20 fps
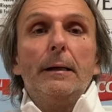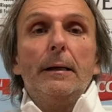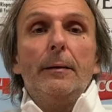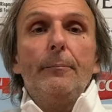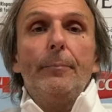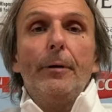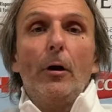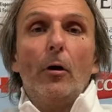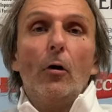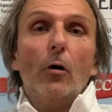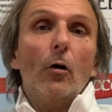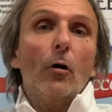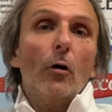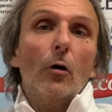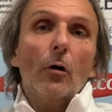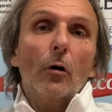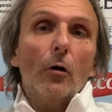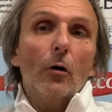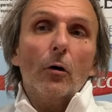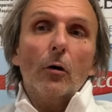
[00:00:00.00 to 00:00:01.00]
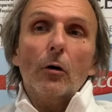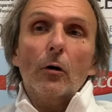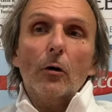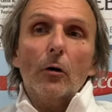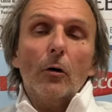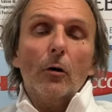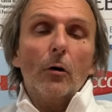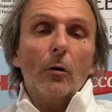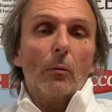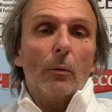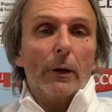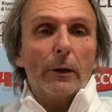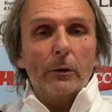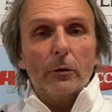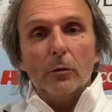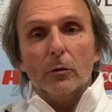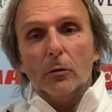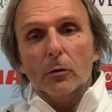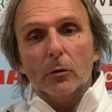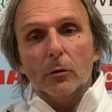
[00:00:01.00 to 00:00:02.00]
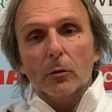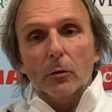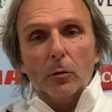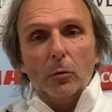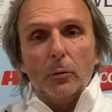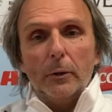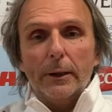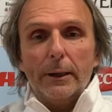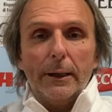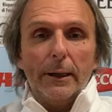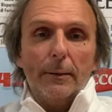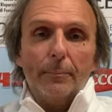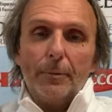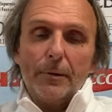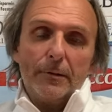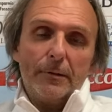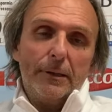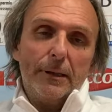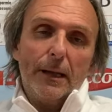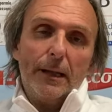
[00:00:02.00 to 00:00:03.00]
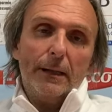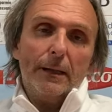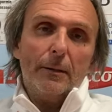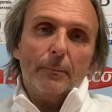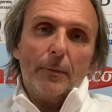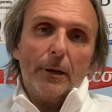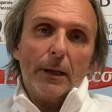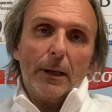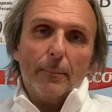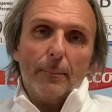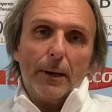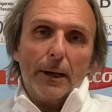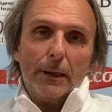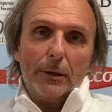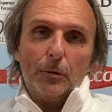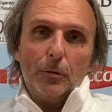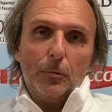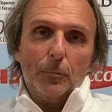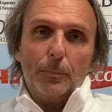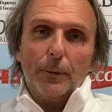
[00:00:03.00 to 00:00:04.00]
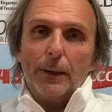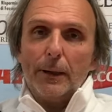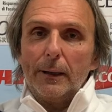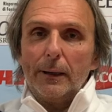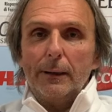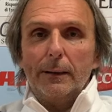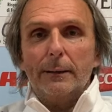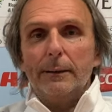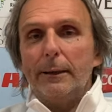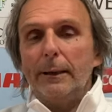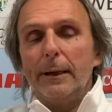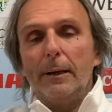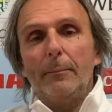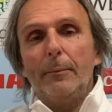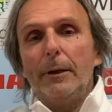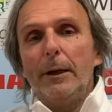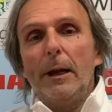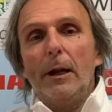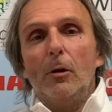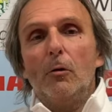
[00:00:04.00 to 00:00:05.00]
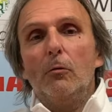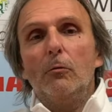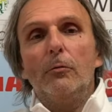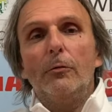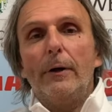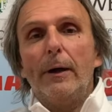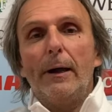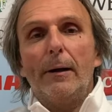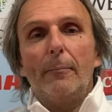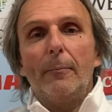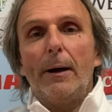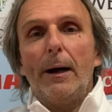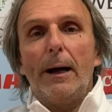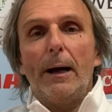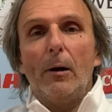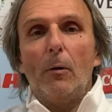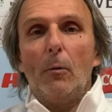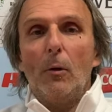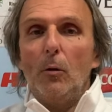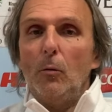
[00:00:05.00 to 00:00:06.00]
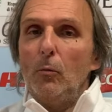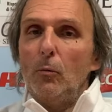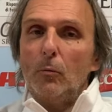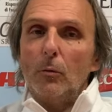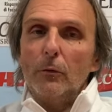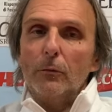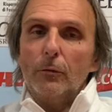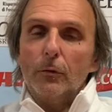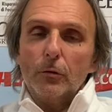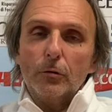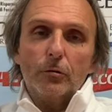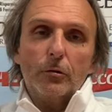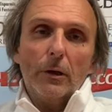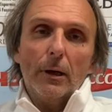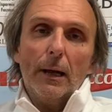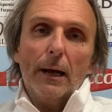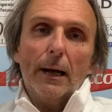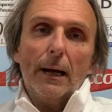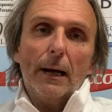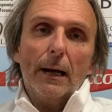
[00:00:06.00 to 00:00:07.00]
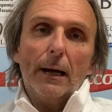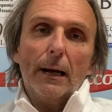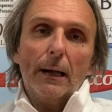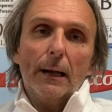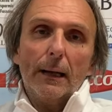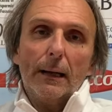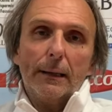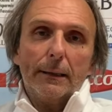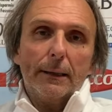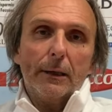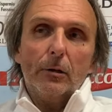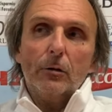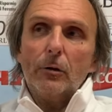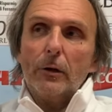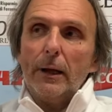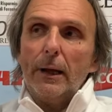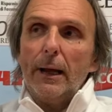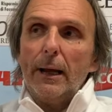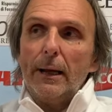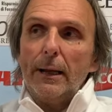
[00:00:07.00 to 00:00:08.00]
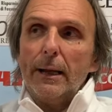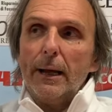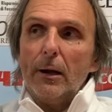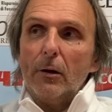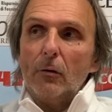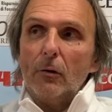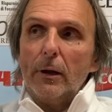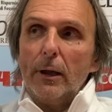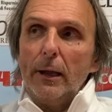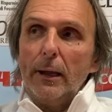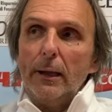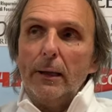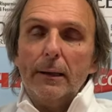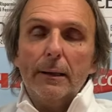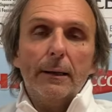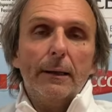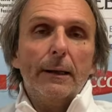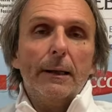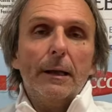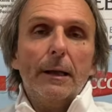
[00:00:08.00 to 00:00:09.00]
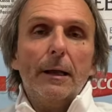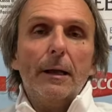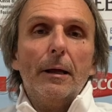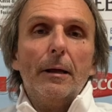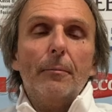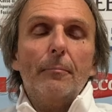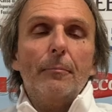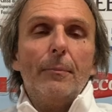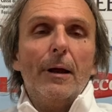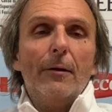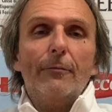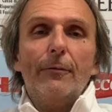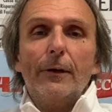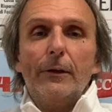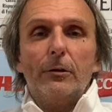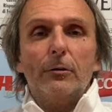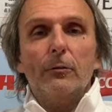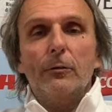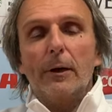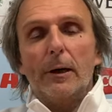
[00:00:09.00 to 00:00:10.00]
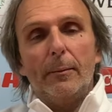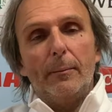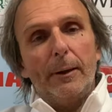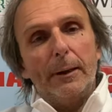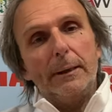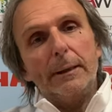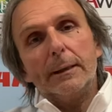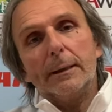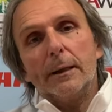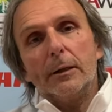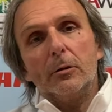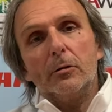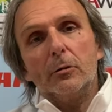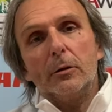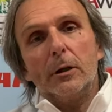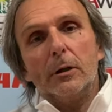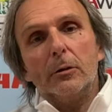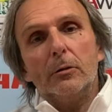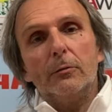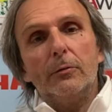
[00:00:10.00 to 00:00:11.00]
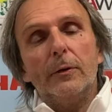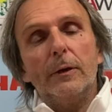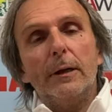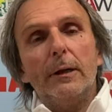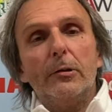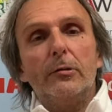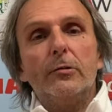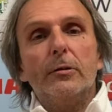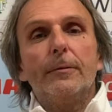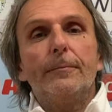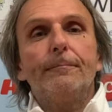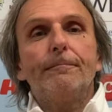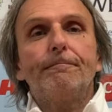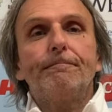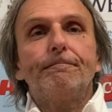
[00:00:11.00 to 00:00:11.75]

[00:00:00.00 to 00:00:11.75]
però quando lunedì il Presidente mi ha chiamato per dirmi la conferma, qualunque fosse la categoria, è chiaro che mi ha fatto veramente tanto tanto felice.